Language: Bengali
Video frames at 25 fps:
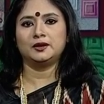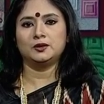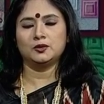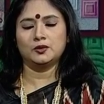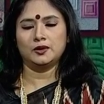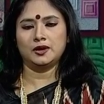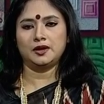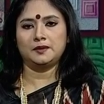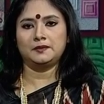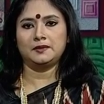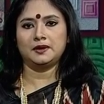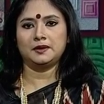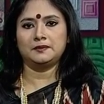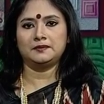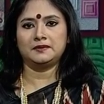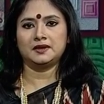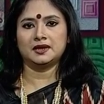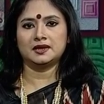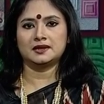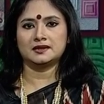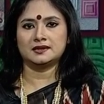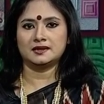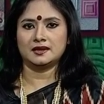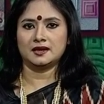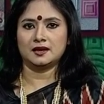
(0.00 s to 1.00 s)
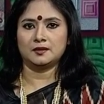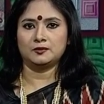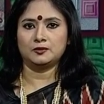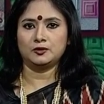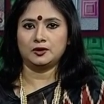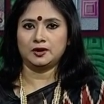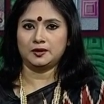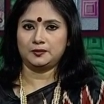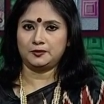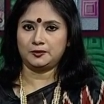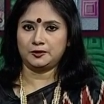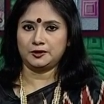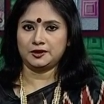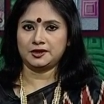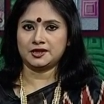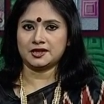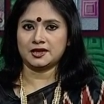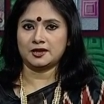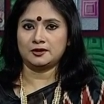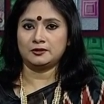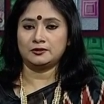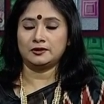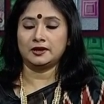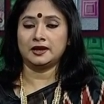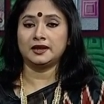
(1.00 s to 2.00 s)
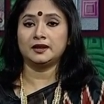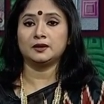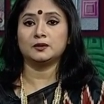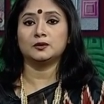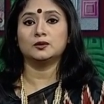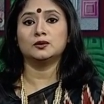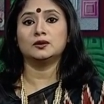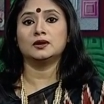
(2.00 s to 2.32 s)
নয়েম ইমতিয়াজ নেয়ামুলের পরিচালনায়